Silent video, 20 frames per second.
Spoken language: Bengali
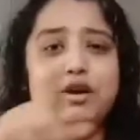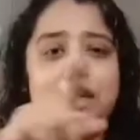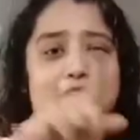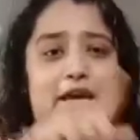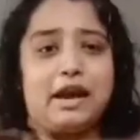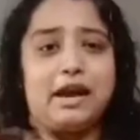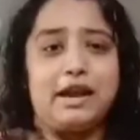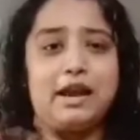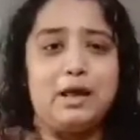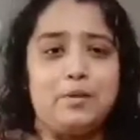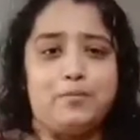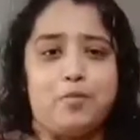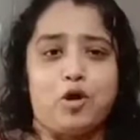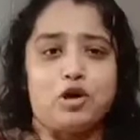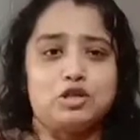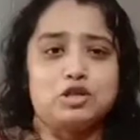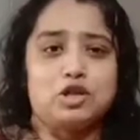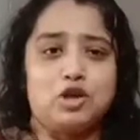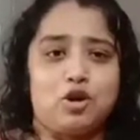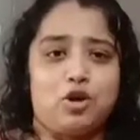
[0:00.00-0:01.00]
এখানেই
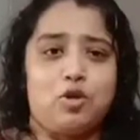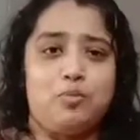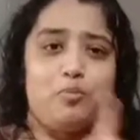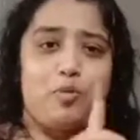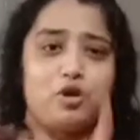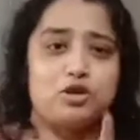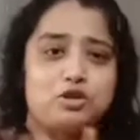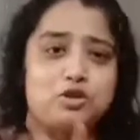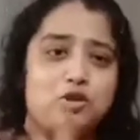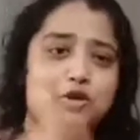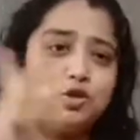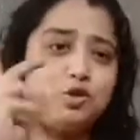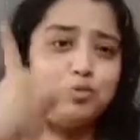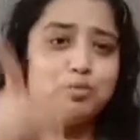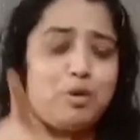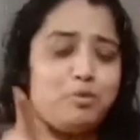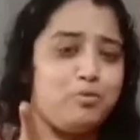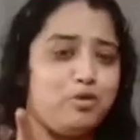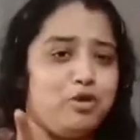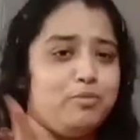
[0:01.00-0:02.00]
পজ করো পজ করে
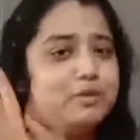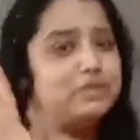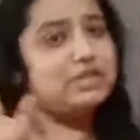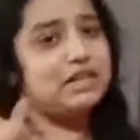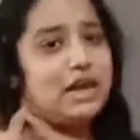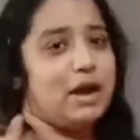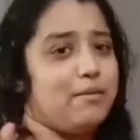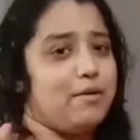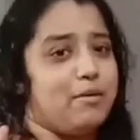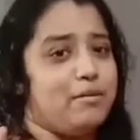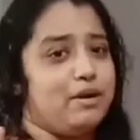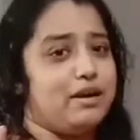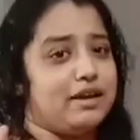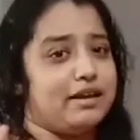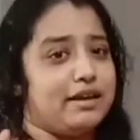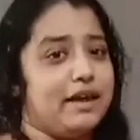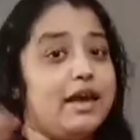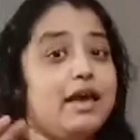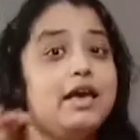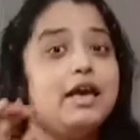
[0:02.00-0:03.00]
তোমরা বলবে যে
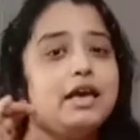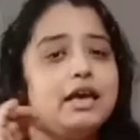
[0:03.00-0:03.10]
ক্যামেরাম্যানটাকে